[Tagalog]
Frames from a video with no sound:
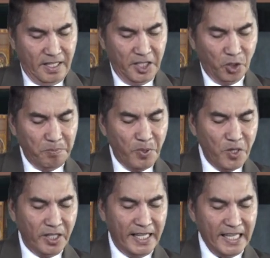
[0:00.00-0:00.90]
Ito
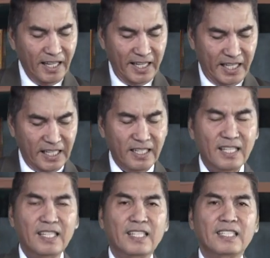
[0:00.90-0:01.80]
pong healing,
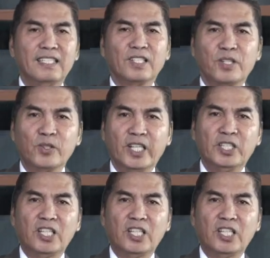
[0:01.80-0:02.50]
kung it,